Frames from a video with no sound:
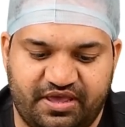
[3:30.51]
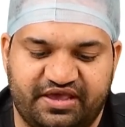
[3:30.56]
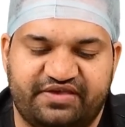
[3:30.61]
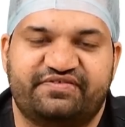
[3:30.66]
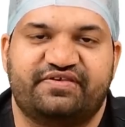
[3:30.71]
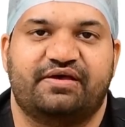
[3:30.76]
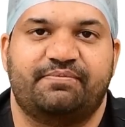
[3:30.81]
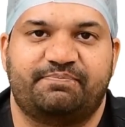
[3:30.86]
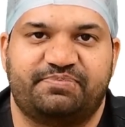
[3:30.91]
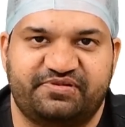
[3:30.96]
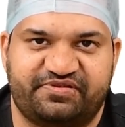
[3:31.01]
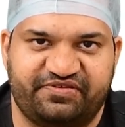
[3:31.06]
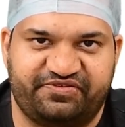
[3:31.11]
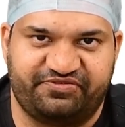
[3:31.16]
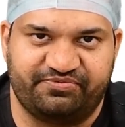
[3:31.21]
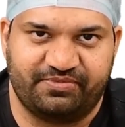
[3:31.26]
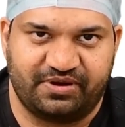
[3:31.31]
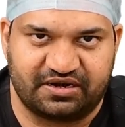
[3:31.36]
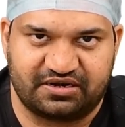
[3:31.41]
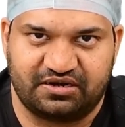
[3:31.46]
ఎగ్జాంపుల్స్
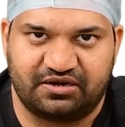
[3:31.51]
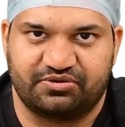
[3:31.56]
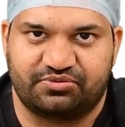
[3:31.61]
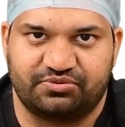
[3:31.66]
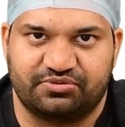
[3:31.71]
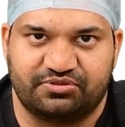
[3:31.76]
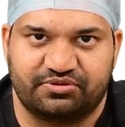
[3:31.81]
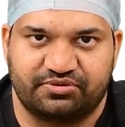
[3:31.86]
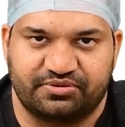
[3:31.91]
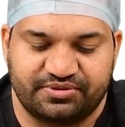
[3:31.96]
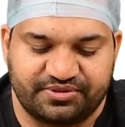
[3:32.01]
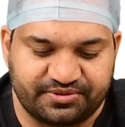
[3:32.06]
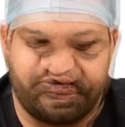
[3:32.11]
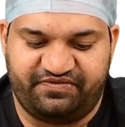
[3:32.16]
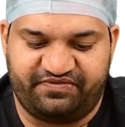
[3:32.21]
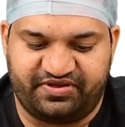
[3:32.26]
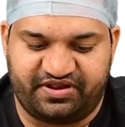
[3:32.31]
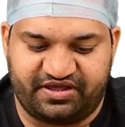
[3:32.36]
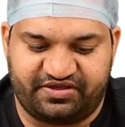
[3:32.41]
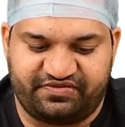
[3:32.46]
ఇచ్చి మాట్లాడుకుందాం
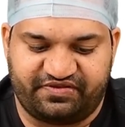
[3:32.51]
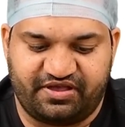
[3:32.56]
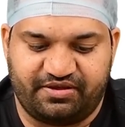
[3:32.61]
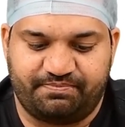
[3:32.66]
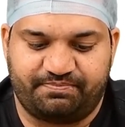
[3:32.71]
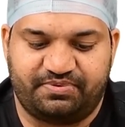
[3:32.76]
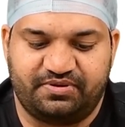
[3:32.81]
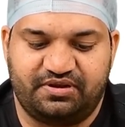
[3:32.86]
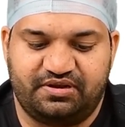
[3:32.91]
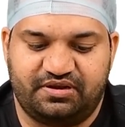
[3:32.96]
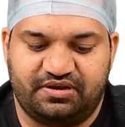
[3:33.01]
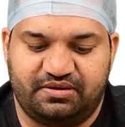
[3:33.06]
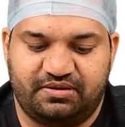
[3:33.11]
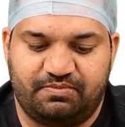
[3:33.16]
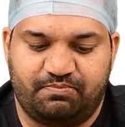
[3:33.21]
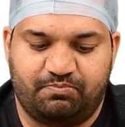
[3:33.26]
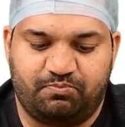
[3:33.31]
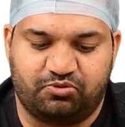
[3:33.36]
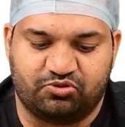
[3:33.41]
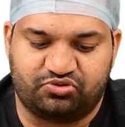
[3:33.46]
ఫర్ ఎగ్జాంపుల్
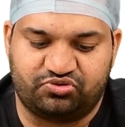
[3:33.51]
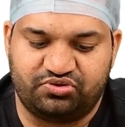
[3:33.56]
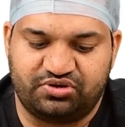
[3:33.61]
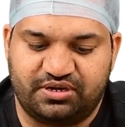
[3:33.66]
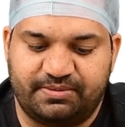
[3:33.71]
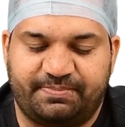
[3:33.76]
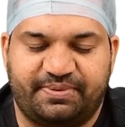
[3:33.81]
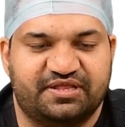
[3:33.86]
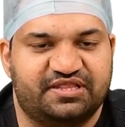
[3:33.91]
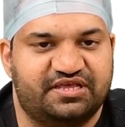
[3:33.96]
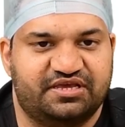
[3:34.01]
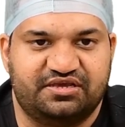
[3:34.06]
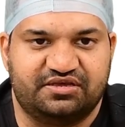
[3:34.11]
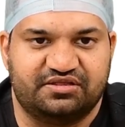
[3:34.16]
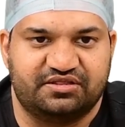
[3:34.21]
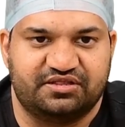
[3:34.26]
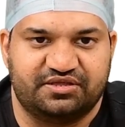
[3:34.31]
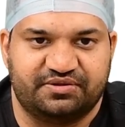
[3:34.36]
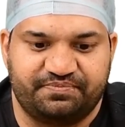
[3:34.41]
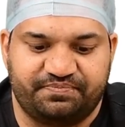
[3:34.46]
పొద్దున్న పది
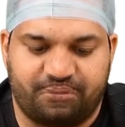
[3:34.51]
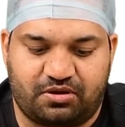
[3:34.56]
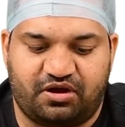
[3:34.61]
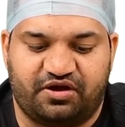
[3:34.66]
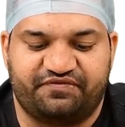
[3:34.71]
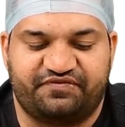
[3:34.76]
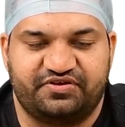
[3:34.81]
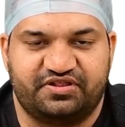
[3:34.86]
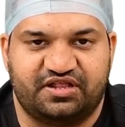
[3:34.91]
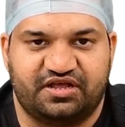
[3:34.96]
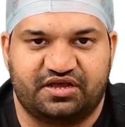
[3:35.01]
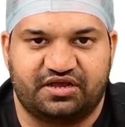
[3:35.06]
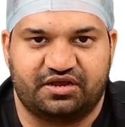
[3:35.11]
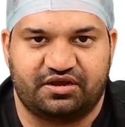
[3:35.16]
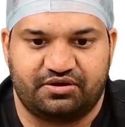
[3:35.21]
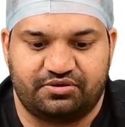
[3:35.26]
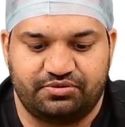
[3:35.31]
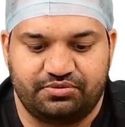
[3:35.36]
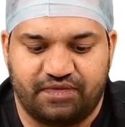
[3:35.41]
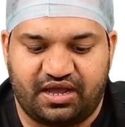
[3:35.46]
అయింది కాఫీ
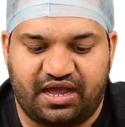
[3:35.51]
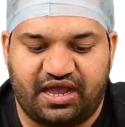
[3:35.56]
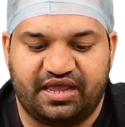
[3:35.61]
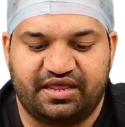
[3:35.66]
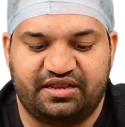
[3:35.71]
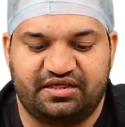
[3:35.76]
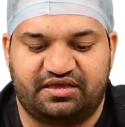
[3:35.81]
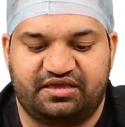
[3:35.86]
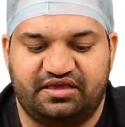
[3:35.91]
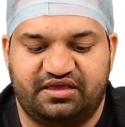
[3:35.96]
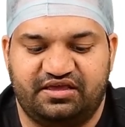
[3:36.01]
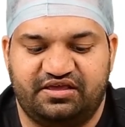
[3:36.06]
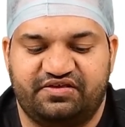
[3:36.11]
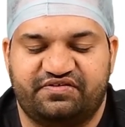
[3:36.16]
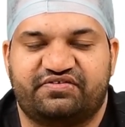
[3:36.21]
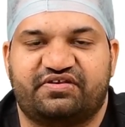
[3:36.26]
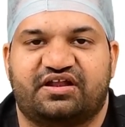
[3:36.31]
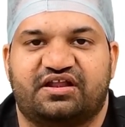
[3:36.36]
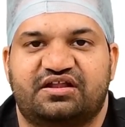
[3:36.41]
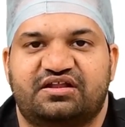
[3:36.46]
తాగాడు ఆయనకి
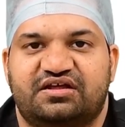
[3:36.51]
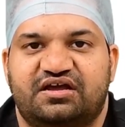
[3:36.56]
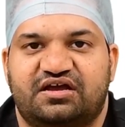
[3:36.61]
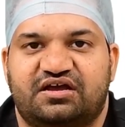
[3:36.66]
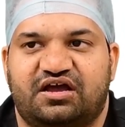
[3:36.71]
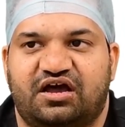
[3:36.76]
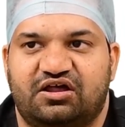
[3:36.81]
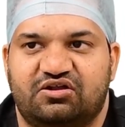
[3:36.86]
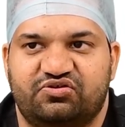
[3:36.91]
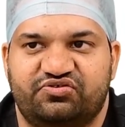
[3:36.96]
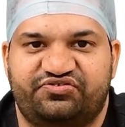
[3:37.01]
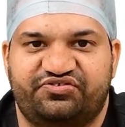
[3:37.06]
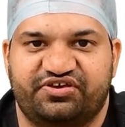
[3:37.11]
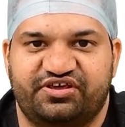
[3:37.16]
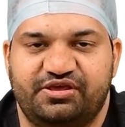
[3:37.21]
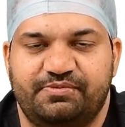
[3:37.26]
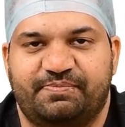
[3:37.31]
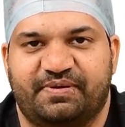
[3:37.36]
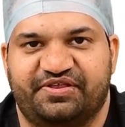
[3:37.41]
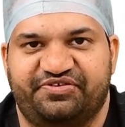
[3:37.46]
సడన్ గా కాలు
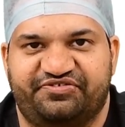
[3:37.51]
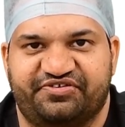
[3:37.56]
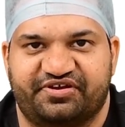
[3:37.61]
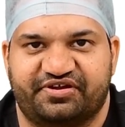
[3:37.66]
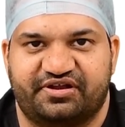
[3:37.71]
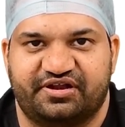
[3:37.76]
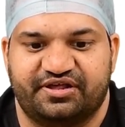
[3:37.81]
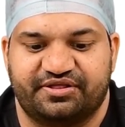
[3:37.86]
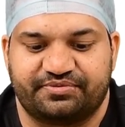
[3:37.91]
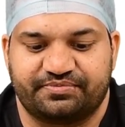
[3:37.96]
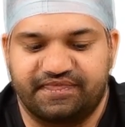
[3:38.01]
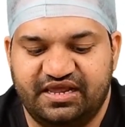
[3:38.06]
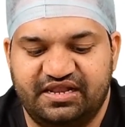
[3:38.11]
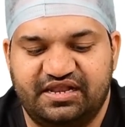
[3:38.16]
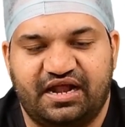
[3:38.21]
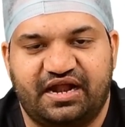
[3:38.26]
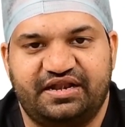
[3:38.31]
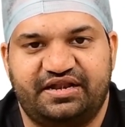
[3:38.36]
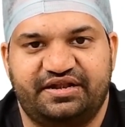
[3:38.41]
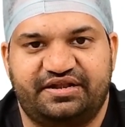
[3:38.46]
చేయి పనిచేయట్లేదు
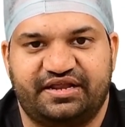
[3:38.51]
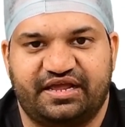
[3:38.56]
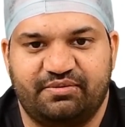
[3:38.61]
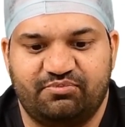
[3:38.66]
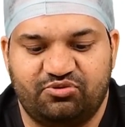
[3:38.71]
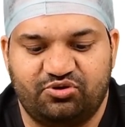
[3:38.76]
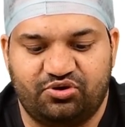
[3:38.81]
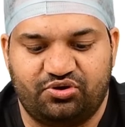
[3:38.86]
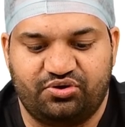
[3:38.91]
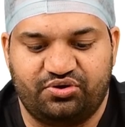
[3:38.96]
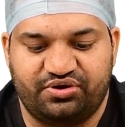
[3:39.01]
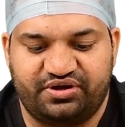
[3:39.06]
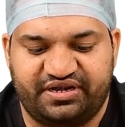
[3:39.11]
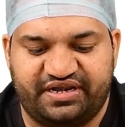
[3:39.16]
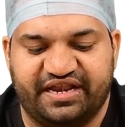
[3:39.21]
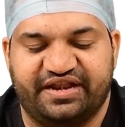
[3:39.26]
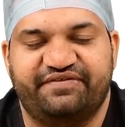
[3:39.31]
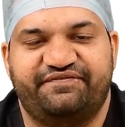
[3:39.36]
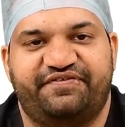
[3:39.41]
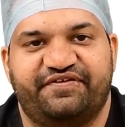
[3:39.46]
ఇలాంటి టైంలో
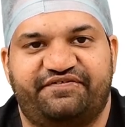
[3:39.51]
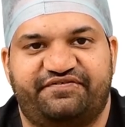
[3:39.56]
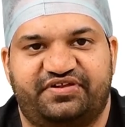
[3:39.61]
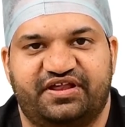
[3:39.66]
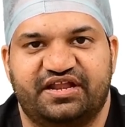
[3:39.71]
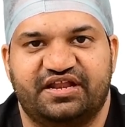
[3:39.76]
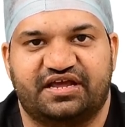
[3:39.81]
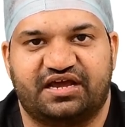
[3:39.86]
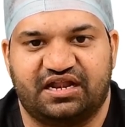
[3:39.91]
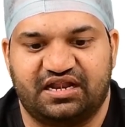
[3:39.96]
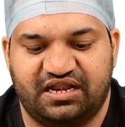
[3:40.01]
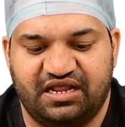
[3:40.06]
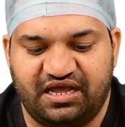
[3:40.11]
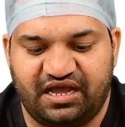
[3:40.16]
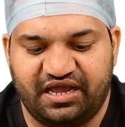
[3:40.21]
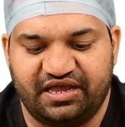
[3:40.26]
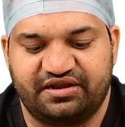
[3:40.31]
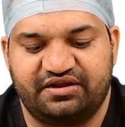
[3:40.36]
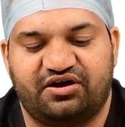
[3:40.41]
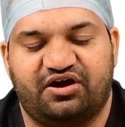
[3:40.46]
టెన్ ఫిఫ్టీన్ కల్లా
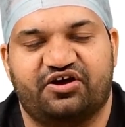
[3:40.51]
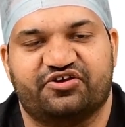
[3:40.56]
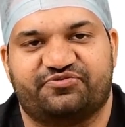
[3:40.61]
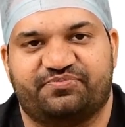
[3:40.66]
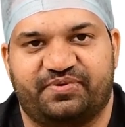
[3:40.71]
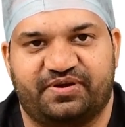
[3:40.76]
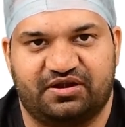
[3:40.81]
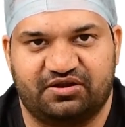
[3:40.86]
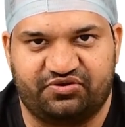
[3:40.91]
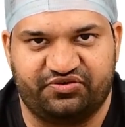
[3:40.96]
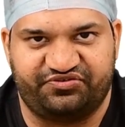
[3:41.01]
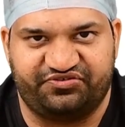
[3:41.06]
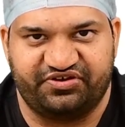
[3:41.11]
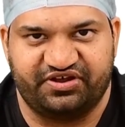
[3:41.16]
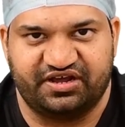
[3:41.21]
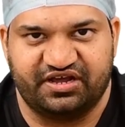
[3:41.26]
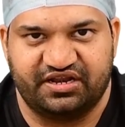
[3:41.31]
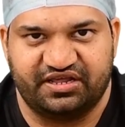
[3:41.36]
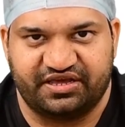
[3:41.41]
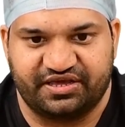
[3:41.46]
ఆయన హాస్పిటల్కి
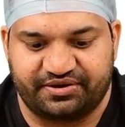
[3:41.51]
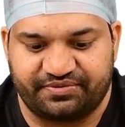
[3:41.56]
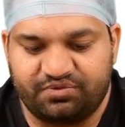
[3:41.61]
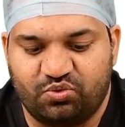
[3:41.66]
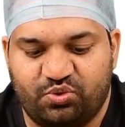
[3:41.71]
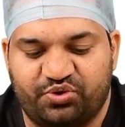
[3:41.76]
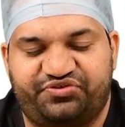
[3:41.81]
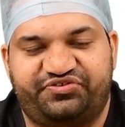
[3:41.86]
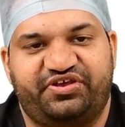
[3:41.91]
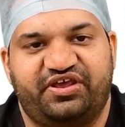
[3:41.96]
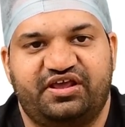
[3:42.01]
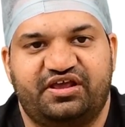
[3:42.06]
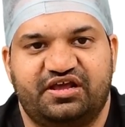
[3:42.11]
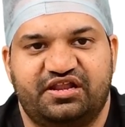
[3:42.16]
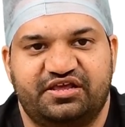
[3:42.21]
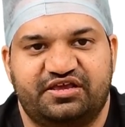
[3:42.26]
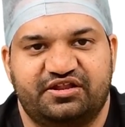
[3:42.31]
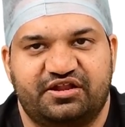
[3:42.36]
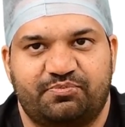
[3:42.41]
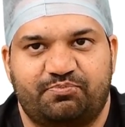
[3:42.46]
వచ్చేయగలిగారు
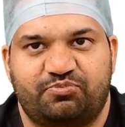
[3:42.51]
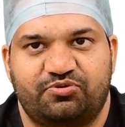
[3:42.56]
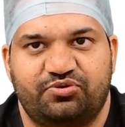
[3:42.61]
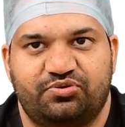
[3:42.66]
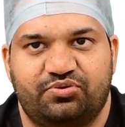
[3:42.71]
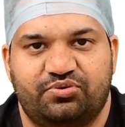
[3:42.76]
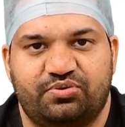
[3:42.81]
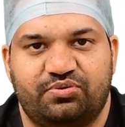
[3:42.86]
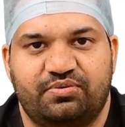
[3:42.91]
వచ్చేయగలిగినప్పుడు